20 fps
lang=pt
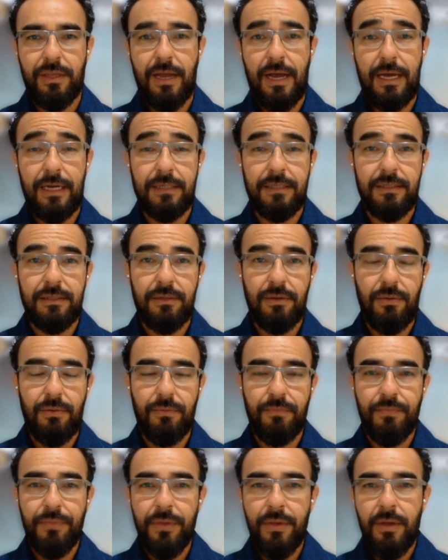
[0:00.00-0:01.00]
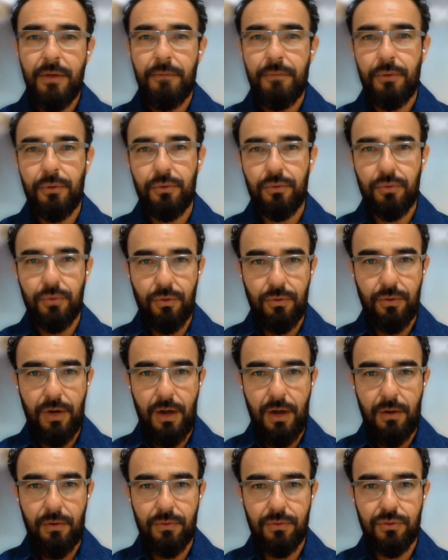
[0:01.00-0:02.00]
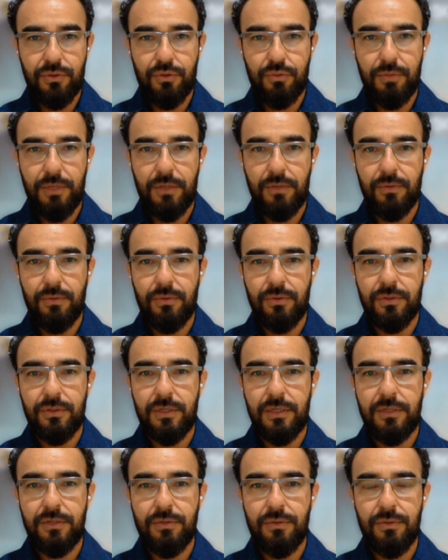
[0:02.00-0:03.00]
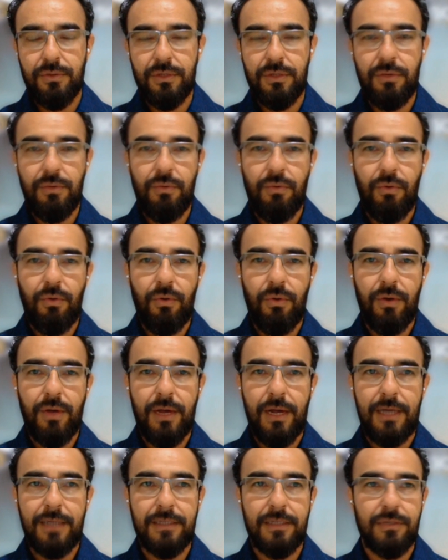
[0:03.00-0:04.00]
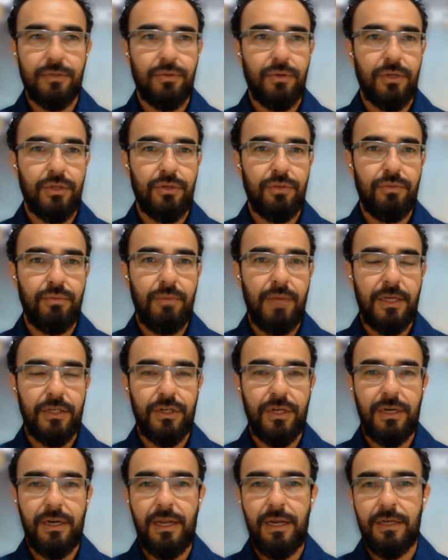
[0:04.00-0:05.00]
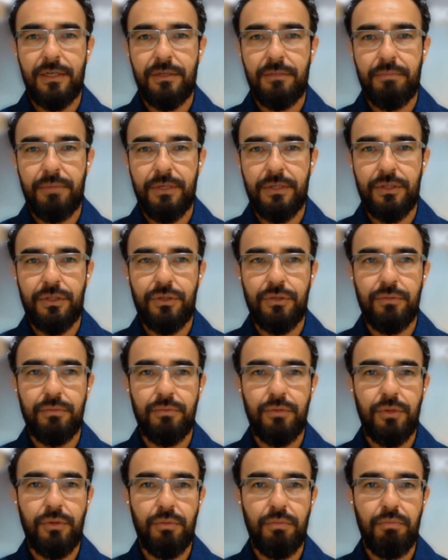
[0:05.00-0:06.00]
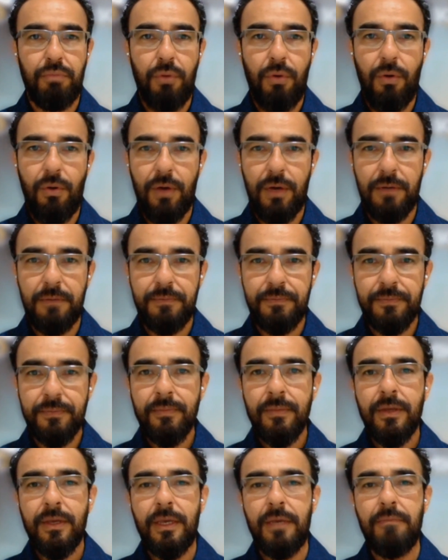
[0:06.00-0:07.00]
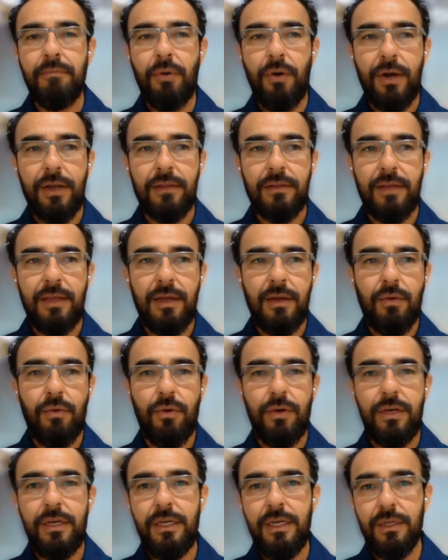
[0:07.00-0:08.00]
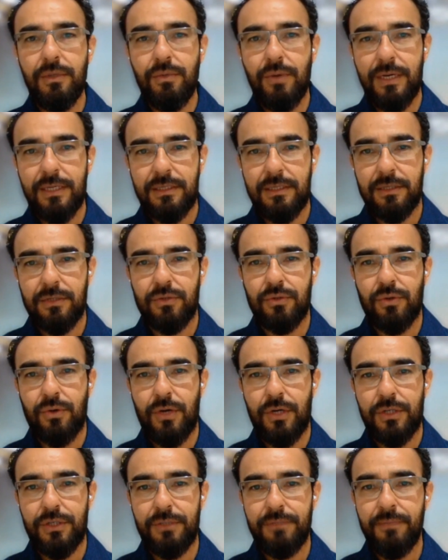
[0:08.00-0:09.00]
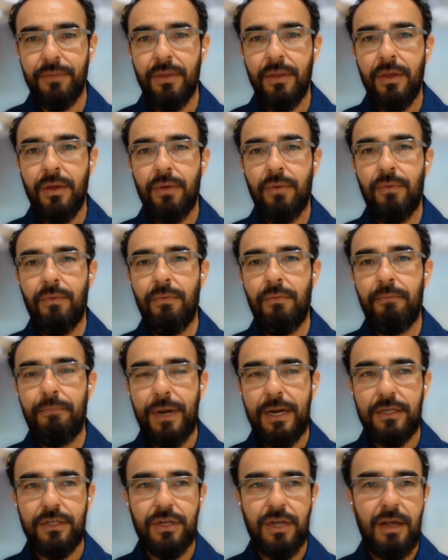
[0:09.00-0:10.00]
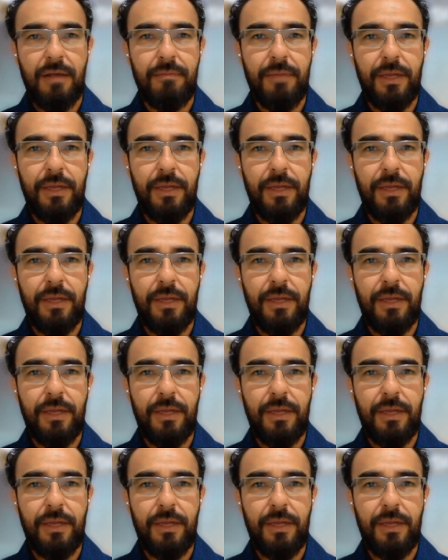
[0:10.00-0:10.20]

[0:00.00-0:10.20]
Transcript: Então, o produtor rural sul grossense conseguiu colocar essa soja numa janela de plantio muito boa, embora tenha colhido essa soja com praticamente